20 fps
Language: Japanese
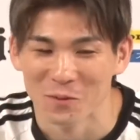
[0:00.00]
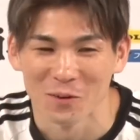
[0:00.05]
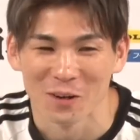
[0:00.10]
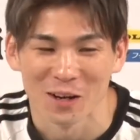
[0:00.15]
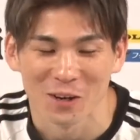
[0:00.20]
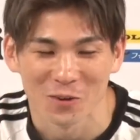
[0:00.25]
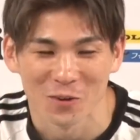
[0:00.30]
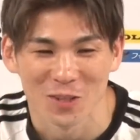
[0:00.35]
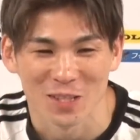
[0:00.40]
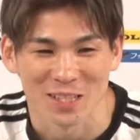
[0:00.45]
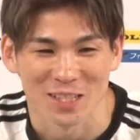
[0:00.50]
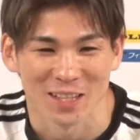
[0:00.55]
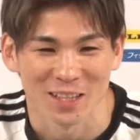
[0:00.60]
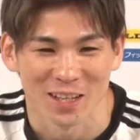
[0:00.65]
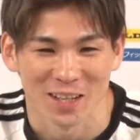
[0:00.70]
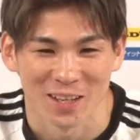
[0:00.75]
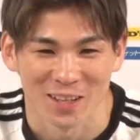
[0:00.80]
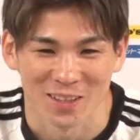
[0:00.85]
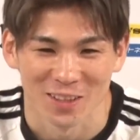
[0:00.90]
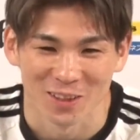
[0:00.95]
もう過去一で
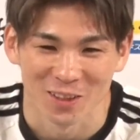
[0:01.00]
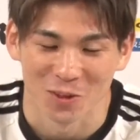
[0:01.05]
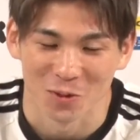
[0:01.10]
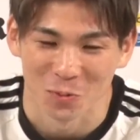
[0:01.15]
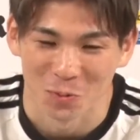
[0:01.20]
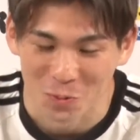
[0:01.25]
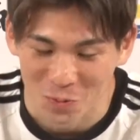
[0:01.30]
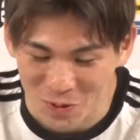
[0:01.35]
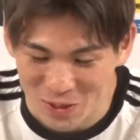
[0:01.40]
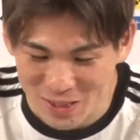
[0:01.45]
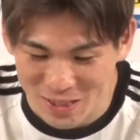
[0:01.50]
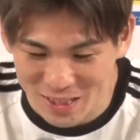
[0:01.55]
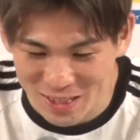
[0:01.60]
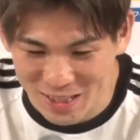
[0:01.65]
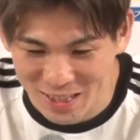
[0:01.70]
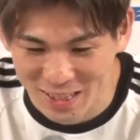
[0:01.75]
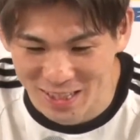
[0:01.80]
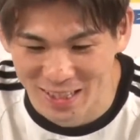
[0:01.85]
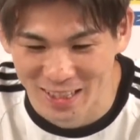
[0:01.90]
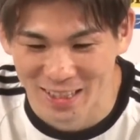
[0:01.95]
大変だったと思います
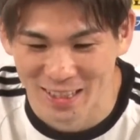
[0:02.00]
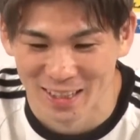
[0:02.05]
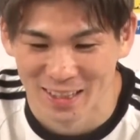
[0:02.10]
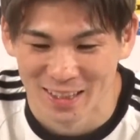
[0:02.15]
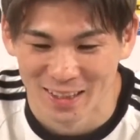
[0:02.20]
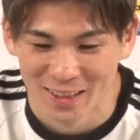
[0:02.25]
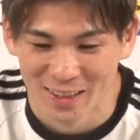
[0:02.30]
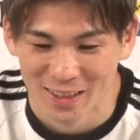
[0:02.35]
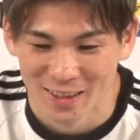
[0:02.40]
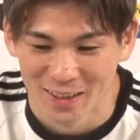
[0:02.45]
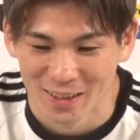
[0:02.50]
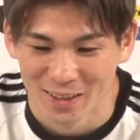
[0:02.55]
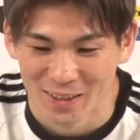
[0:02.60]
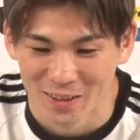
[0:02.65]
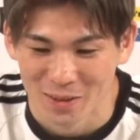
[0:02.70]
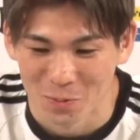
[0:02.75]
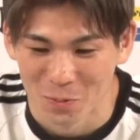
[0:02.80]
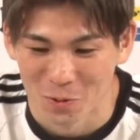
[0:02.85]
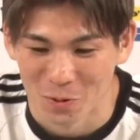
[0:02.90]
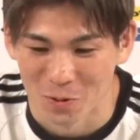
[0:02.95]

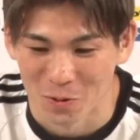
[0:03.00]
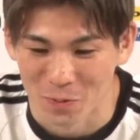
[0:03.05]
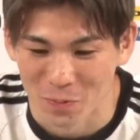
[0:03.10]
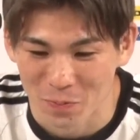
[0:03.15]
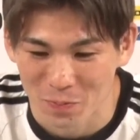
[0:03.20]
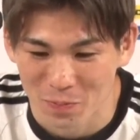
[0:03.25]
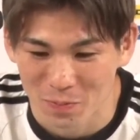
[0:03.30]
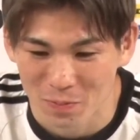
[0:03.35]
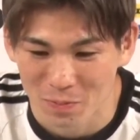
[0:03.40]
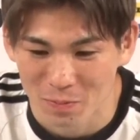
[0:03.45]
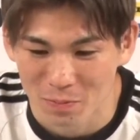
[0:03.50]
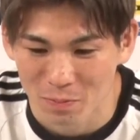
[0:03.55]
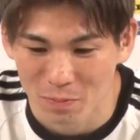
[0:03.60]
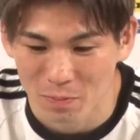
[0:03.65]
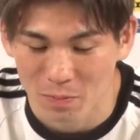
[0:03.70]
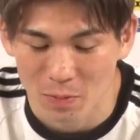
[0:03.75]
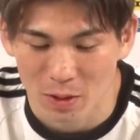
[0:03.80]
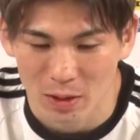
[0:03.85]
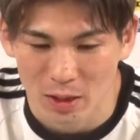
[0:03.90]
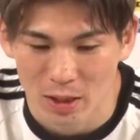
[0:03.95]
でも、
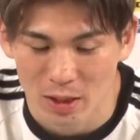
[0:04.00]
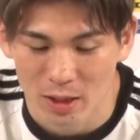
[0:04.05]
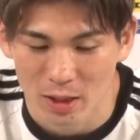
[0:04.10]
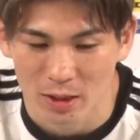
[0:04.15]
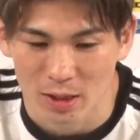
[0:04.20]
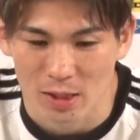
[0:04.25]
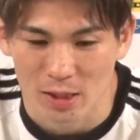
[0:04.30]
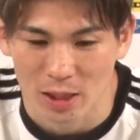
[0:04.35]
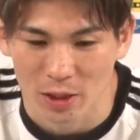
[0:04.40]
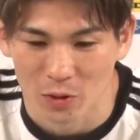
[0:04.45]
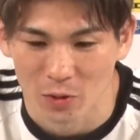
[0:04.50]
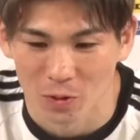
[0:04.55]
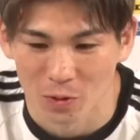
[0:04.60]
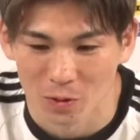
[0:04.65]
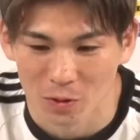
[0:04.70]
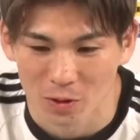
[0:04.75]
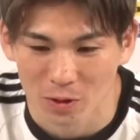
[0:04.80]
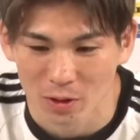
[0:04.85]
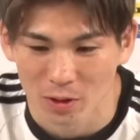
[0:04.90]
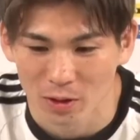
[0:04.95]
まあ、大変だったですけ
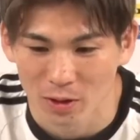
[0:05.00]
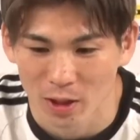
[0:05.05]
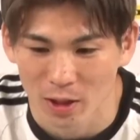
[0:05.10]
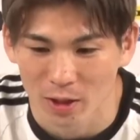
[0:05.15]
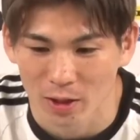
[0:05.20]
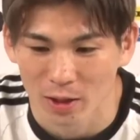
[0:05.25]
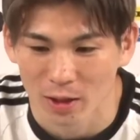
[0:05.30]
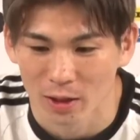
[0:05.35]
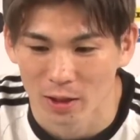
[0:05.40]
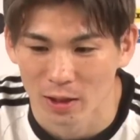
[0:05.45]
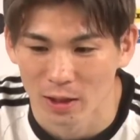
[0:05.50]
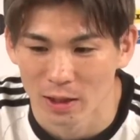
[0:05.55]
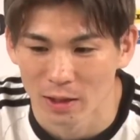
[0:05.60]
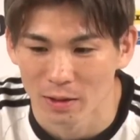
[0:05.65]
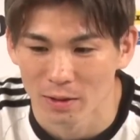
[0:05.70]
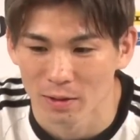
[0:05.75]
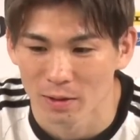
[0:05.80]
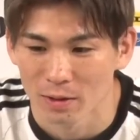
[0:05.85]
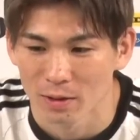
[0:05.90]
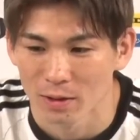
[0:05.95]
ど結
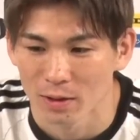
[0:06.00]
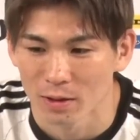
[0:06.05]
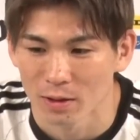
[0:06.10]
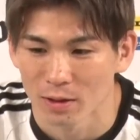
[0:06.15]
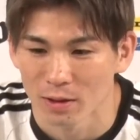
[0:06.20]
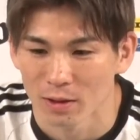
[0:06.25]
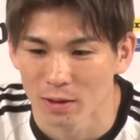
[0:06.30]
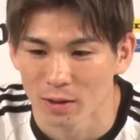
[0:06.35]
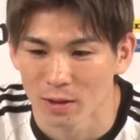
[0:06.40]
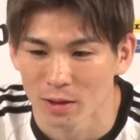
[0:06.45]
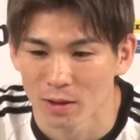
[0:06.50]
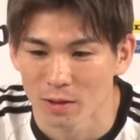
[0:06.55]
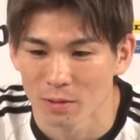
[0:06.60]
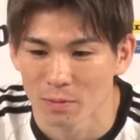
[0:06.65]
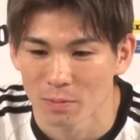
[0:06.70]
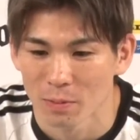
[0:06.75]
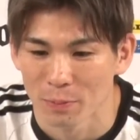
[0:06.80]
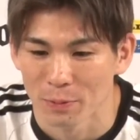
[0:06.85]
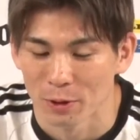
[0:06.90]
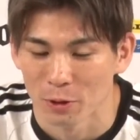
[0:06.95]
果、
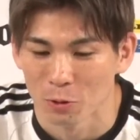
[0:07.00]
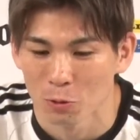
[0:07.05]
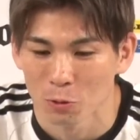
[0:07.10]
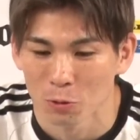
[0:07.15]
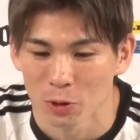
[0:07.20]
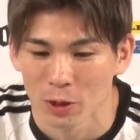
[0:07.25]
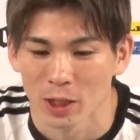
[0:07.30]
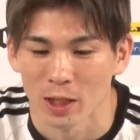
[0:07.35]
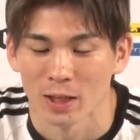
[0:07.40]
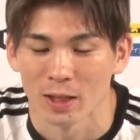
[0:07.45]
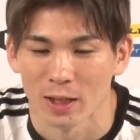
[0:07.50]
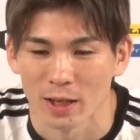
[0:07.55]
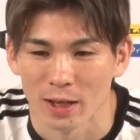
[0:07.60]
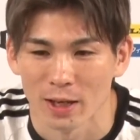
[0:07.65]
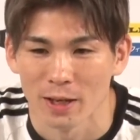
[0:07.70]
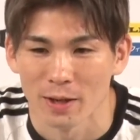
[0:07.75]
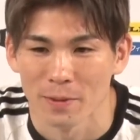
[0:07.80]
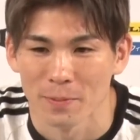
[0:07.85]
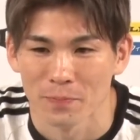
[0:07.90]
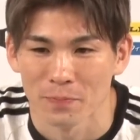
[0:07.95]
まあ、ベルト取れたんで
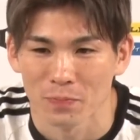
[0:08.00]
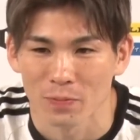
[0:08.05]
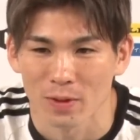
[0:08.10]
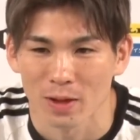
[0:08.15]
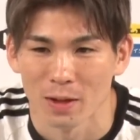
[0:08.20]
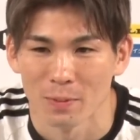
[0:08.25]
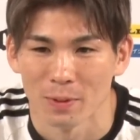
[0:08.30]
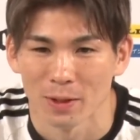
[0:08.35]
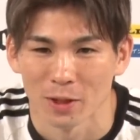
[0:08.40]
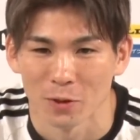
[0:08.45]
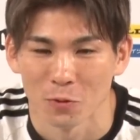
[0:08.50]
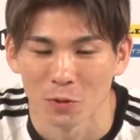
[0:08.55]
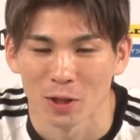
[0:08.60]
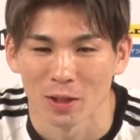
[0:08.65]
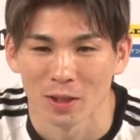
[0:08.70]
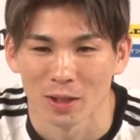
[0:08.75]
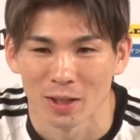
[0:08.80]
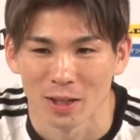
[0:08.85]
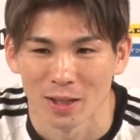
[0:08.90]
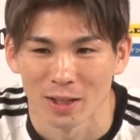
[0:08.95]
頑張ってよ
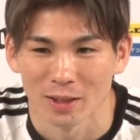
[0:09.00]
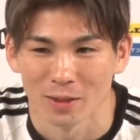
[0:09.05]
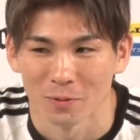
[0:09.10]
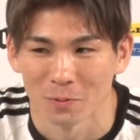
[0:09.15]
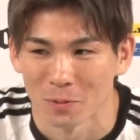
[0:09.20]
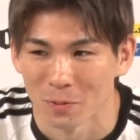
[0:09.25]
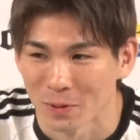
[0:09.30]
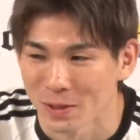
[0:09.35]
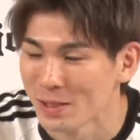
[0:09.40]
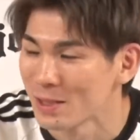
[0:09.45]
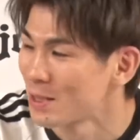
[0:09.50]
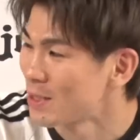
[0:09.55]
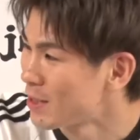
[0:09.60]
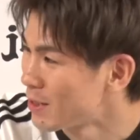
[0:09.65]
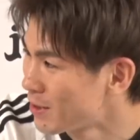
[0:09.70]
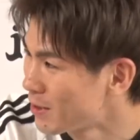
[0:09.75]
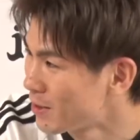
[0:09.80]
かったなって思います